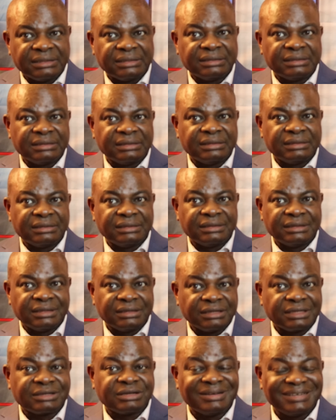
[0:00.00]

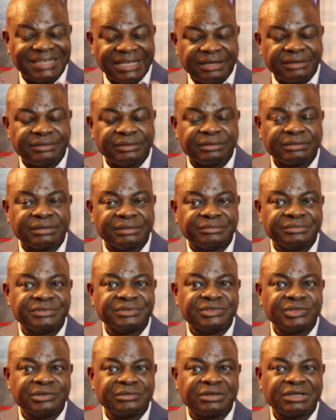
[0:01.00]
indépendamment de l'affiliation
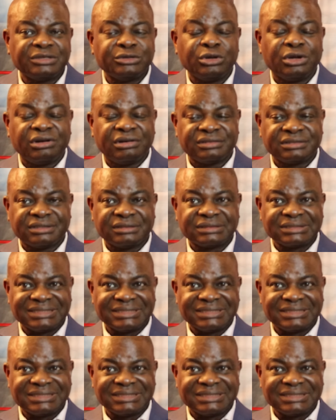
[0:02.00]
politique.